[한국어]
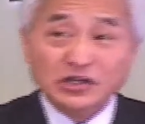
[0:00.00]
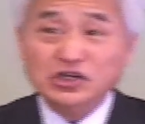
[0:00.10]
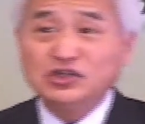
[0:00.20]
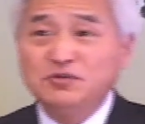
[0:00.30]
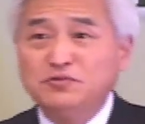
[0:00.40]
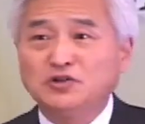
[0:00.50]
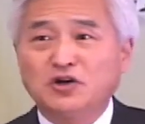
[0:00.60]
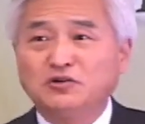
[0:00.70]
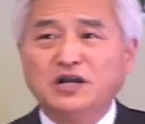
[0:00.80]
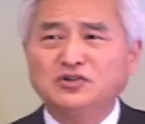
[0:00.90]
20년
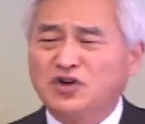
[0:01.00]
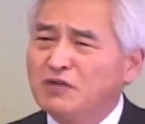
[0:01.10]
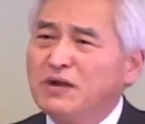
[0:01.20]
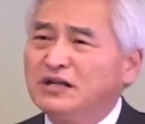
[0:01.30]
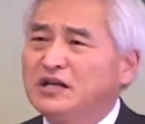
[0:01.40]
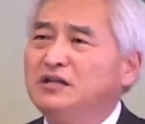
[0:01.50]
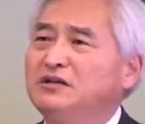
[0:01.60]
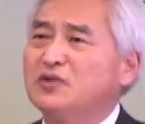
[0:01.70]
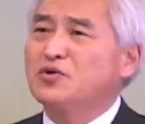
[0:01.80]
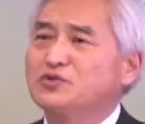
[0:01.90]
전까지 정말
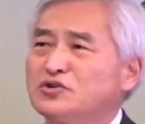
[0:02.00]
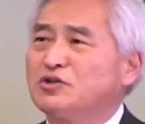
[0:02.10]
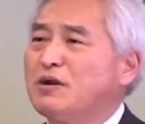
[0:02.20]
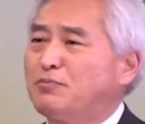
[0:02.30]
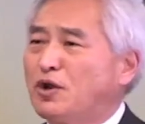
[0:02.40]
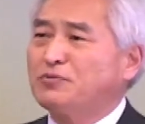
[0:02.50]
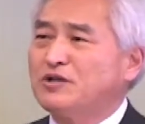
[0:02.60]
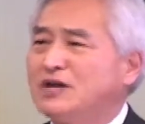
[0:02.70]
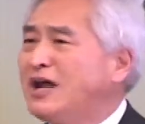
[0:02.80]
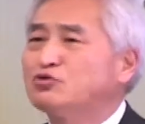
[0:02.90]
인간으로서 정말 보람된
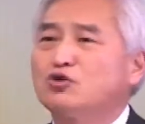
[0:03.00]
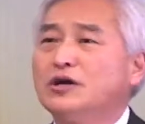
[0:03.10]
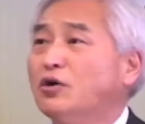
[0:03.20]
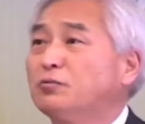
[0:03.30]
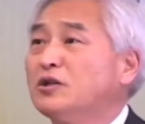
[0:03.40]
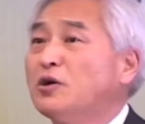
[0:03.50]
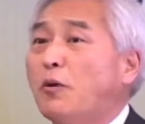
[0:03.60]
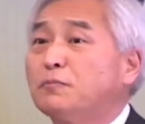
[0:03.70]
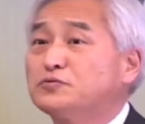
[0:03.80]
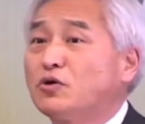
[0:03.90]
일을 할 수가 없던
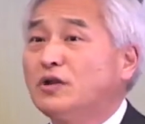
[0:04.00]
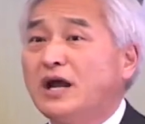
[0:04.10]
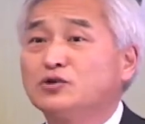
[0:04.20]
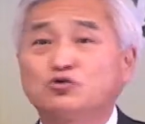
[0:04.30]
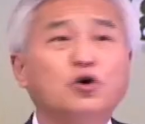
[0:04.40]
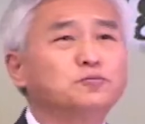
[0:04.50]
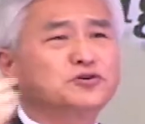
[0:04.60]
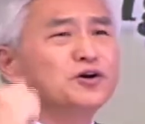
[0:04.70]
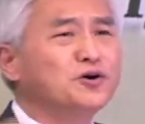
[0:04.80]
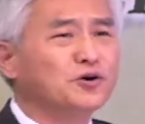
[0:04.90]
업적을 행할 수가
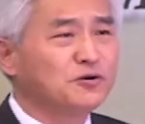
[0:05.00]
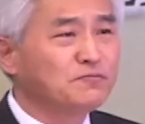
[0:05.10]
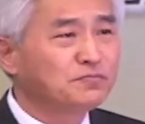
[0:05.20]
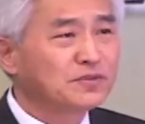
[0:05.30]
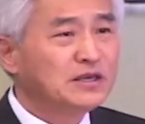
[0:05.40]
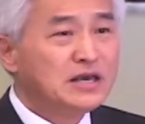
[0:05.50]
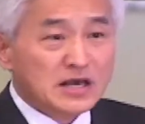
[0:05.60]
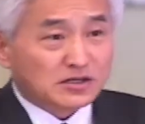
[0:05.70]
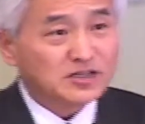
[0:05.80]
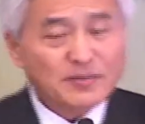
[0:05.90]
없어요.
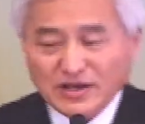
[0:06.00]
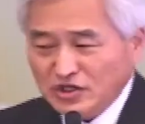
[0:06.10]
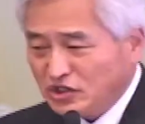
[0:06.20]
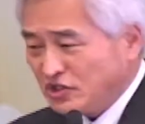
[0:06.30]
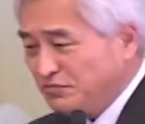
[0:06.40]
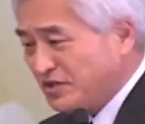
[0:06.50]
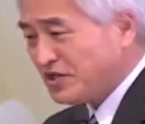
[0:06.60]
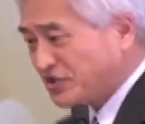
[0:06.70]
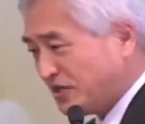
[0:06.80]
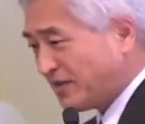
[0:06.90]
그 다음에
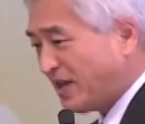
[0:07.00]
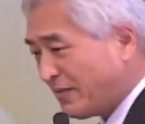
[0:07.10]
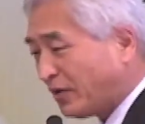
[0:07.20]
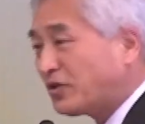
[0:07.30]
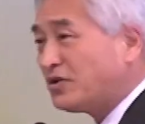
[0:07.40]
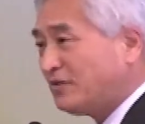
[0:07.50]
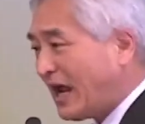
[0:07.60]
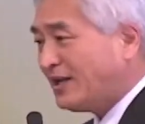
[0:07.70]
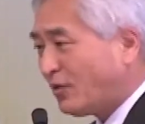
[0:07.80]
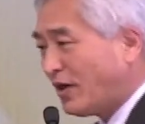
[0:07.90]
20년이 지난 다음에 어떤 일을
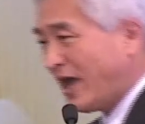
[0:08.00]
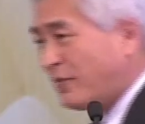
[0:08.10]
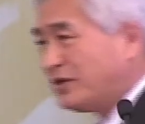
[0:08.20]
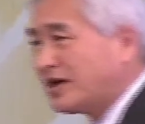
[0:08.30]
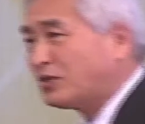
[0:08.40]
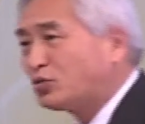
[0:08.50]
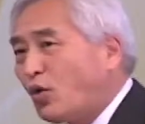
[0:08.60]
하려고 해보니까